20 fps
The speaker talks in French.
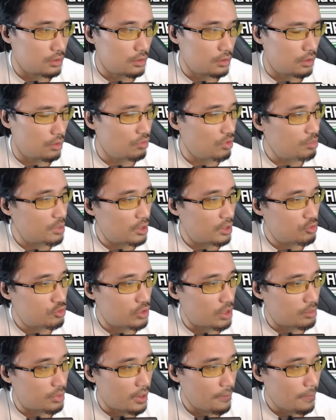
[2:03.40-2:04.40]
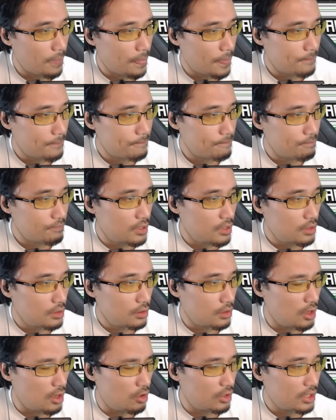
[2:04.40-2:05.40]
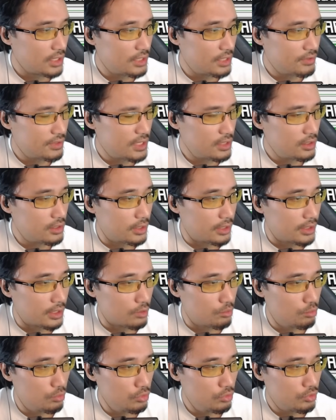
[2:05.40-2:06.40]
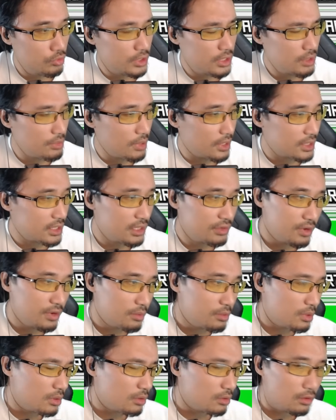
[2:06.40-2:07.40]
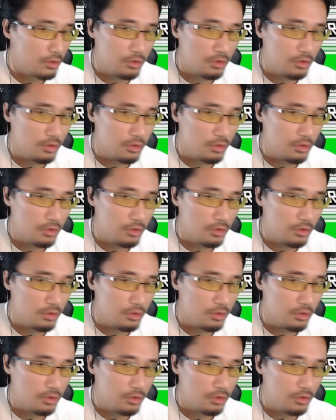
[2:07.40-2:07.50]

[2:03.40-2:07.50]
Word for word: Ah, on va en parler juste après. Alors l'active skill c'est une attaque mono-cible activable